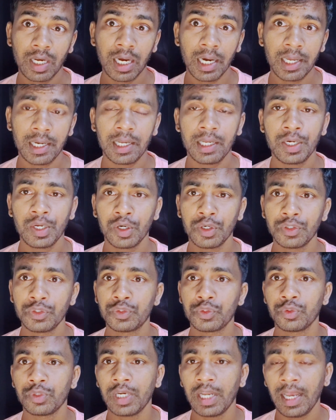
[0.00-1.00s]
কারণ
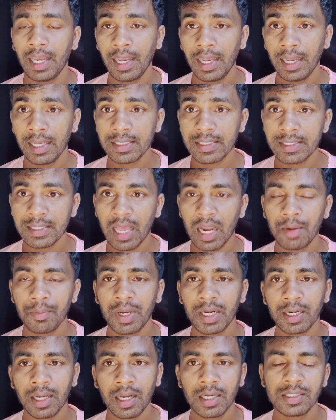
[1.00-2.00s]
অর্জুন হ্যাঁ
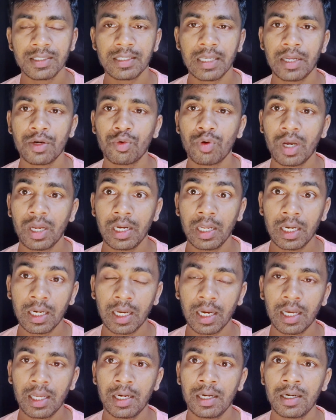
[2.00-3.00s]
সালমান খান শাহরুখ খানের
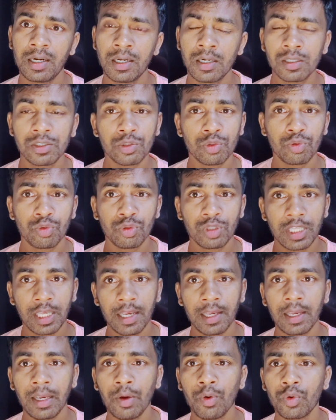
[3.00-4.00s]
কারণ অর্জুন
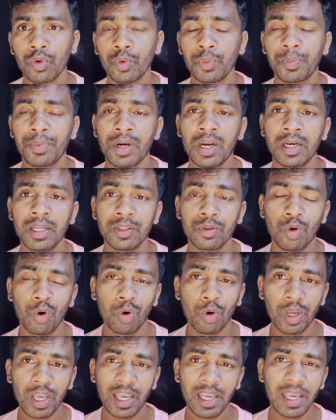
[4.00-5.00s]
থেকে অনুপ্রাণিত
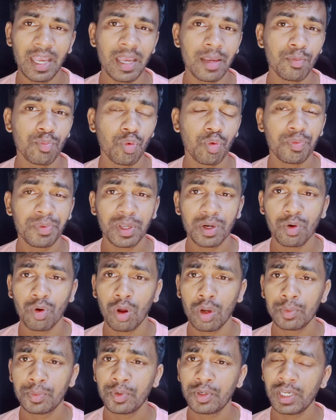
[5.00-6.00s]
হয়ে এই মুভির
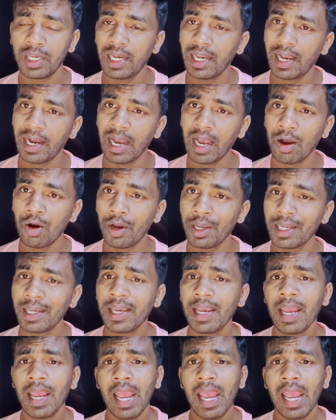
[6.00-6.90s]
গল্পটি লেখা হয়